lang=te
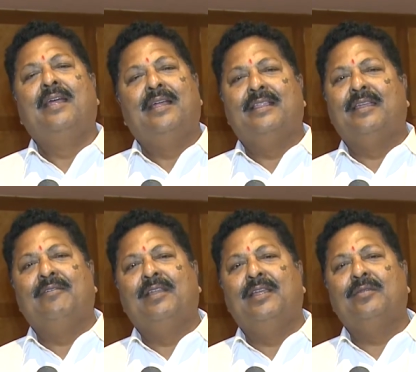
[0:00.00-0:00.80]
అది
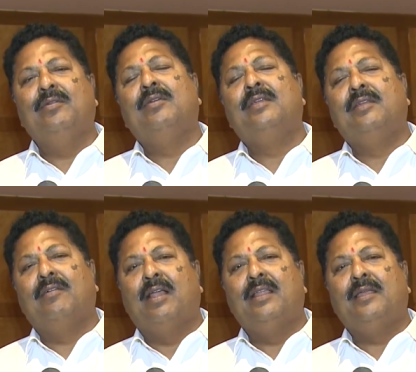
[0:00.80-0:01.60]
ఏమీ లేదు
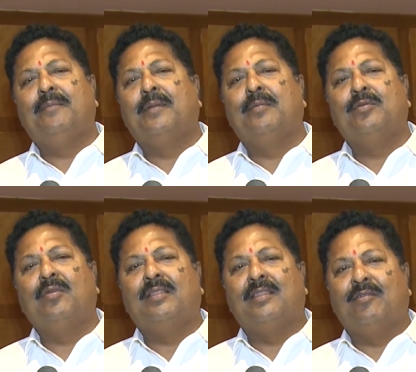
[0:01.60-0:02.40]
ఇవాళ ఈ
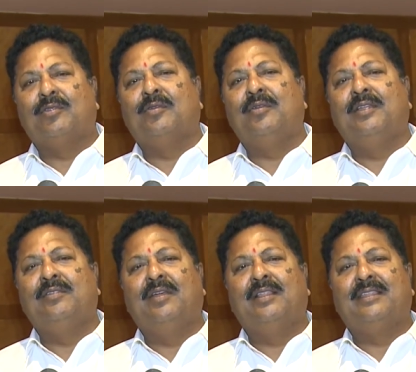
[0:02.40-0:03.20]
ప్రభుత్వం అంత అవసరం
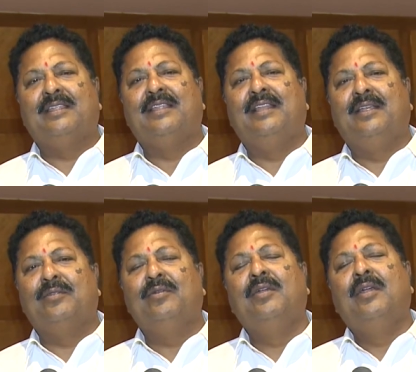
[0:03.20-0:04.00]
లేదు అంత ఇది
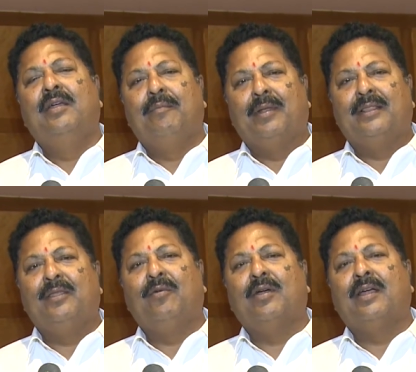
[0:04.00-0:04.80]
లేదు
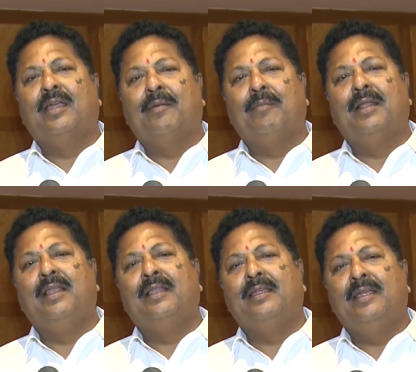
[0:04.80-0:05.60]
ప్రతి ఒక్క
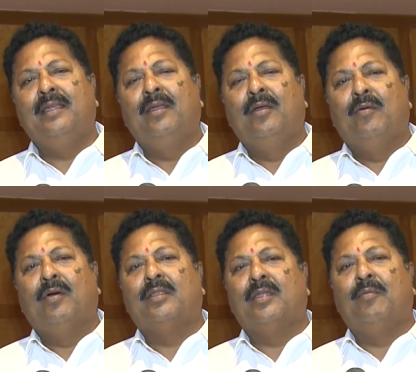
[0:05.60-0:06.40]
ఎమ్మెల్యేనికి
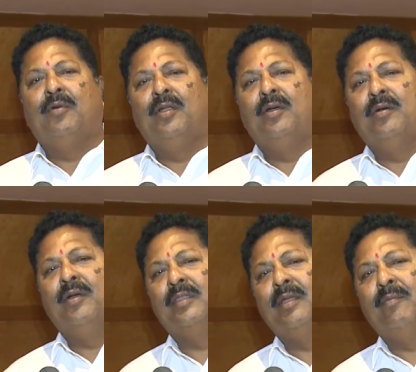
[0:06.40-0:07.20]
ఒక తమ్ముళ్ళగా
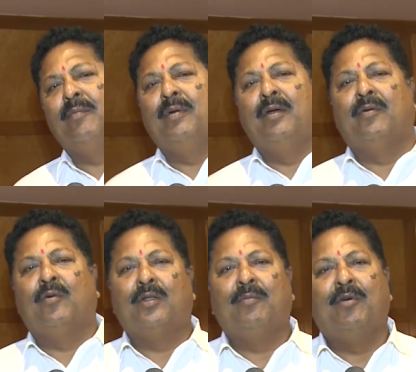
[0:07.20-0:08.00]
తమ
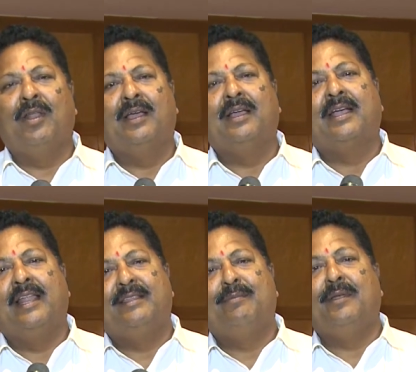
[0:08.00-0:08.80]
కుటుంబంలాగా
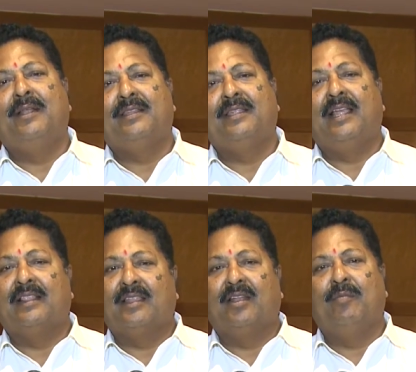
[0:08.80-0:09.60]
కలిసి పెలిసి
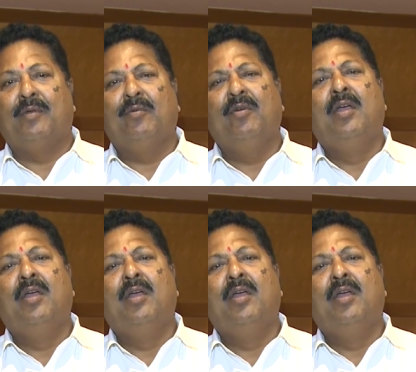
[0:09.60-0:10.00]
వెళ్తున్నాం మేము